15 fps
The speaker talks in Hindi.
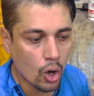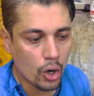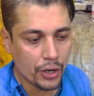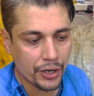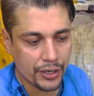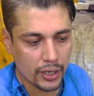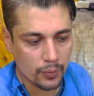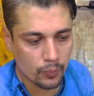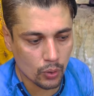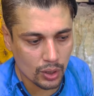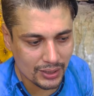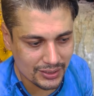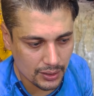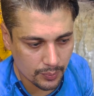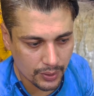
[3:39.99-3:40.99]
रिटर्न
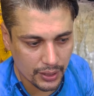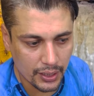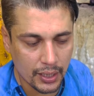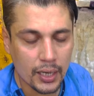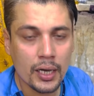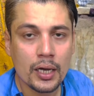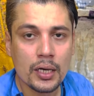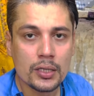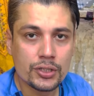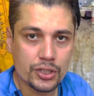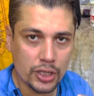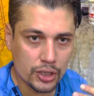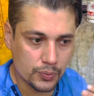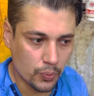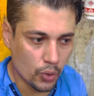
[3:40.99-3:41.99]
पॉलिसी भी है
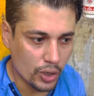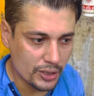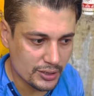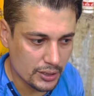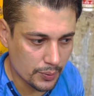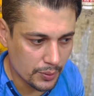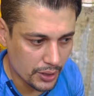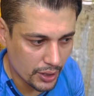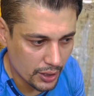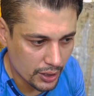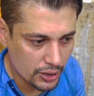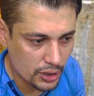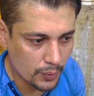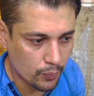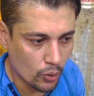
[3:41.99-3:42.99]
चेंज पॉलिसी भी है
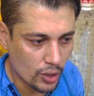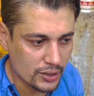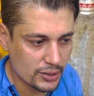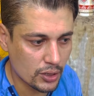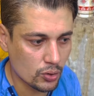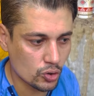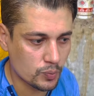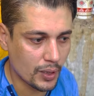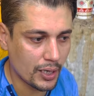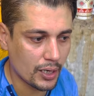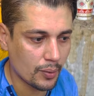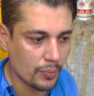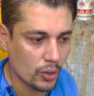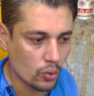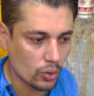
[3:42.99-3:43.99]
इतनी पॉलिसी इनुस भाई ने
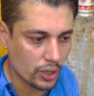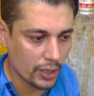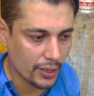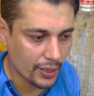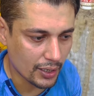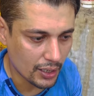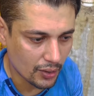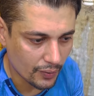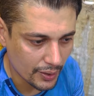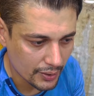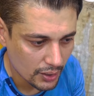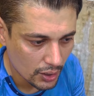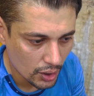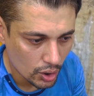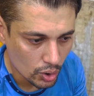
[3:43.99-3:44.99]
बहनों के लिए रखा हुआ है
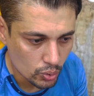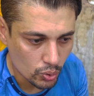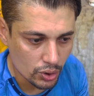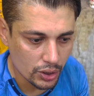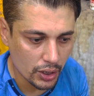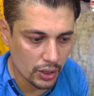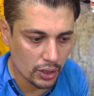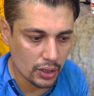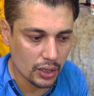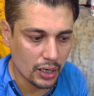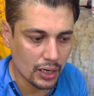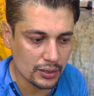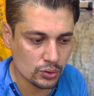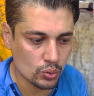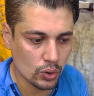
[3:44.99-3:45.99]
तो ये
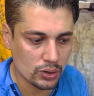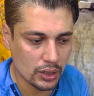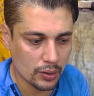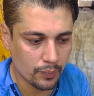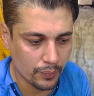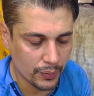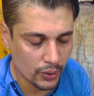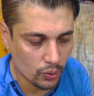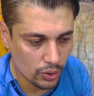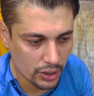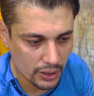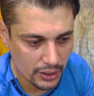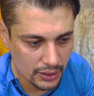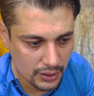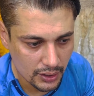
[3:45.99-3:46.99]
ख़ास तौर तक बहनों के
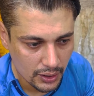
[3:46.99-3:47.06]
लिए